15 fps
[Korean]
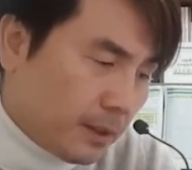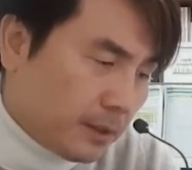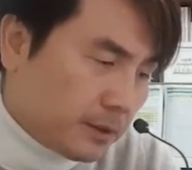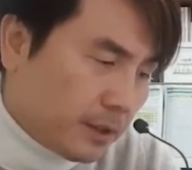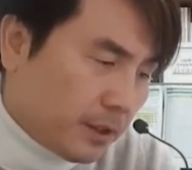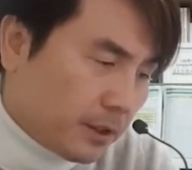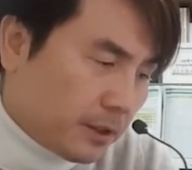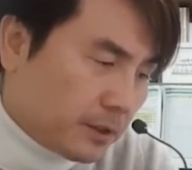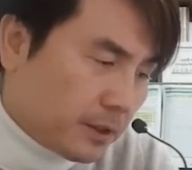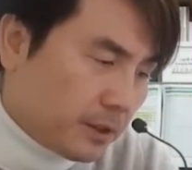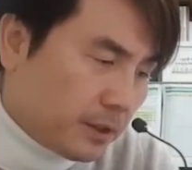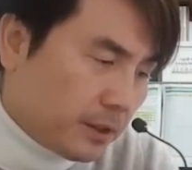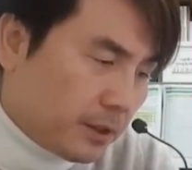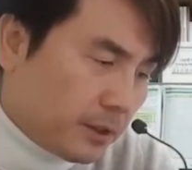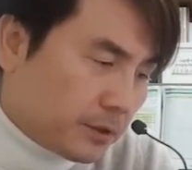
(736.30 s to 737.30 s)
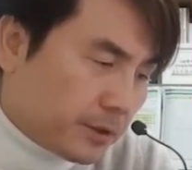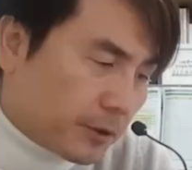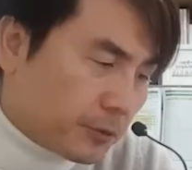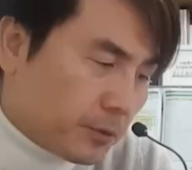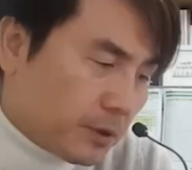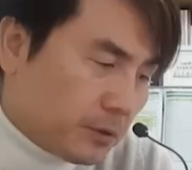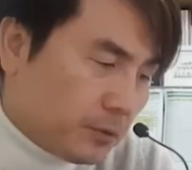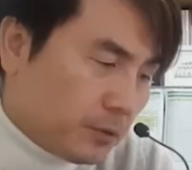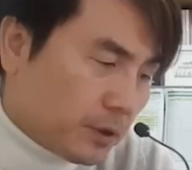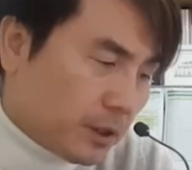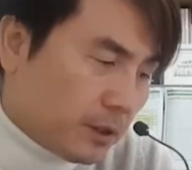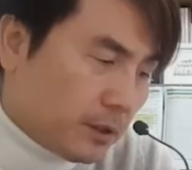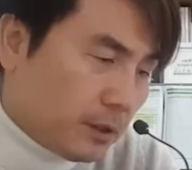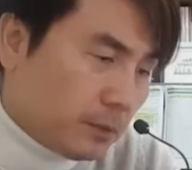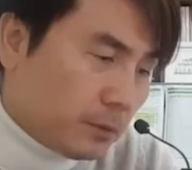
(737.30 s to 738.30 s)
세계 최대
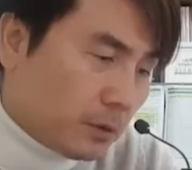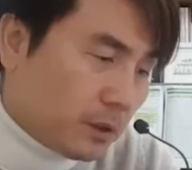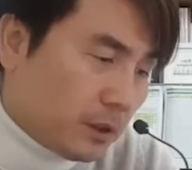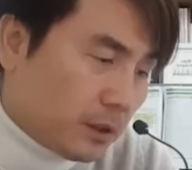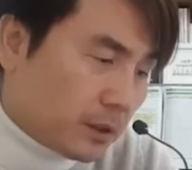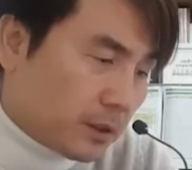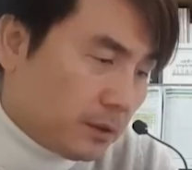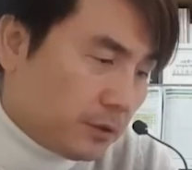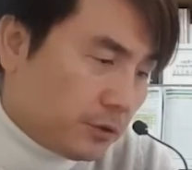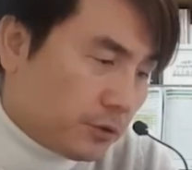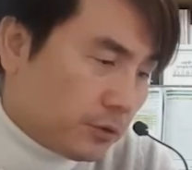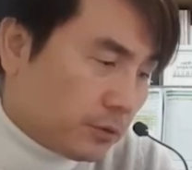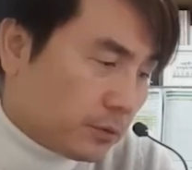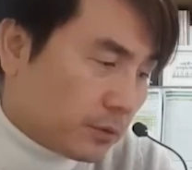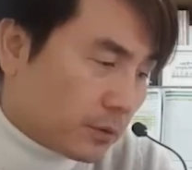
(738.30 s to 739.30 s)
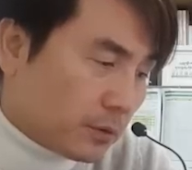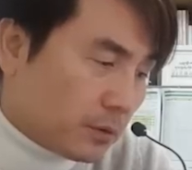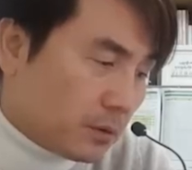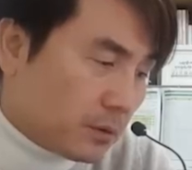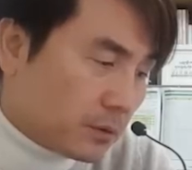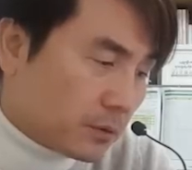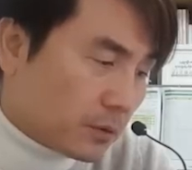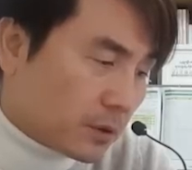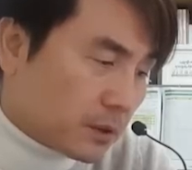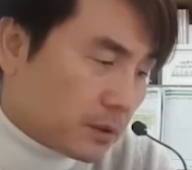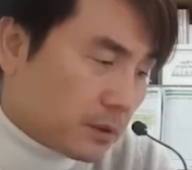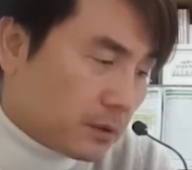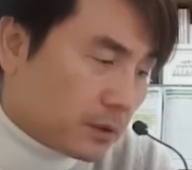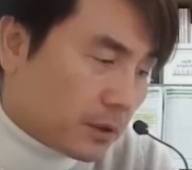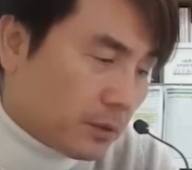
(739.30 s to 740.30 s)
채권국인 일본이 긴축으로
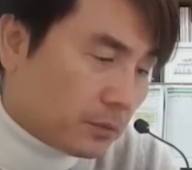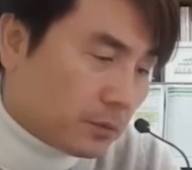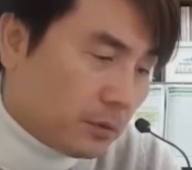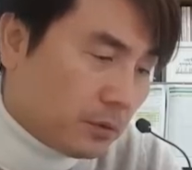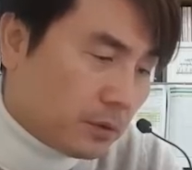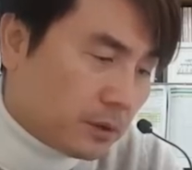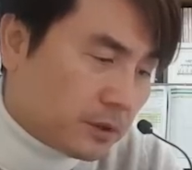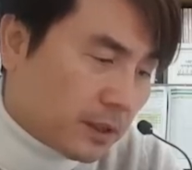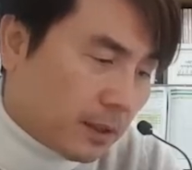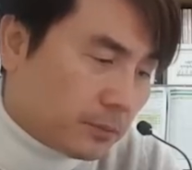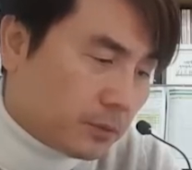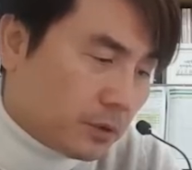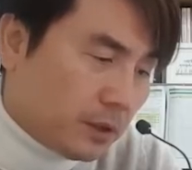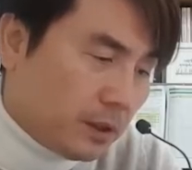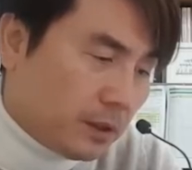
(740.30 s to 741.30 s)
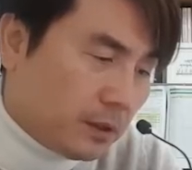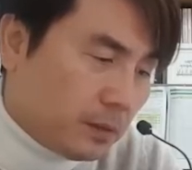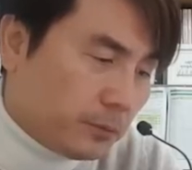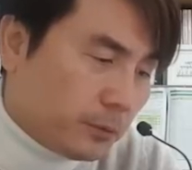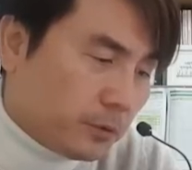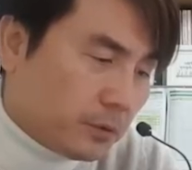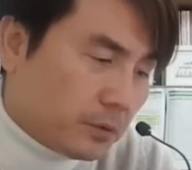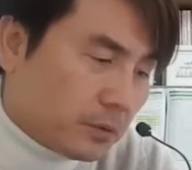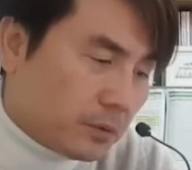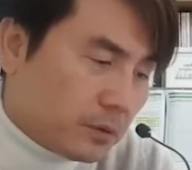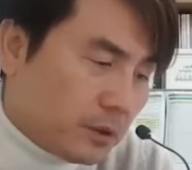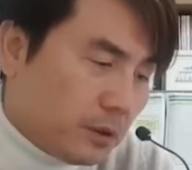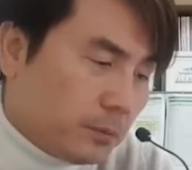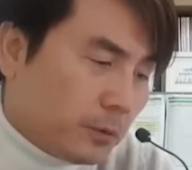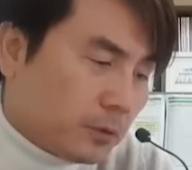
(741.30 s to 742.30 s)
돌아설 경우 자본이 일본으
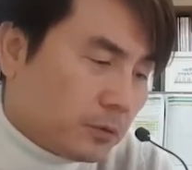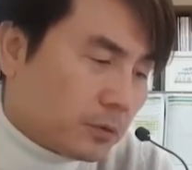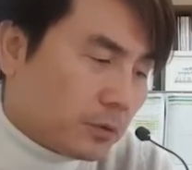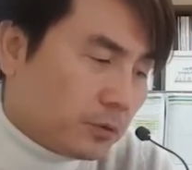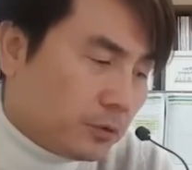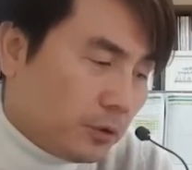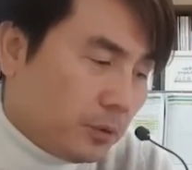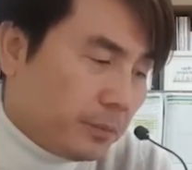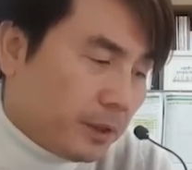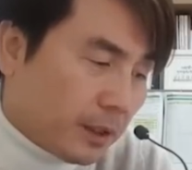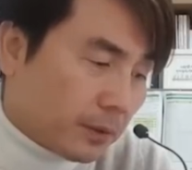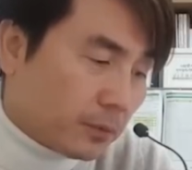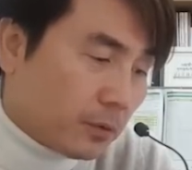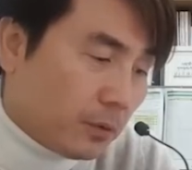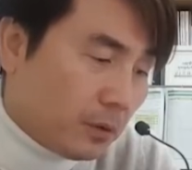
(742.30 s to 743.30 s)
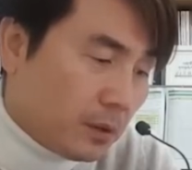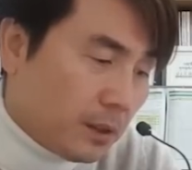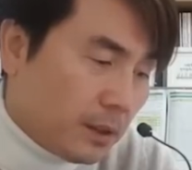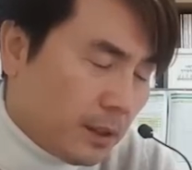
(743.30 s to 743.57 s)
일본으로 유입이 되고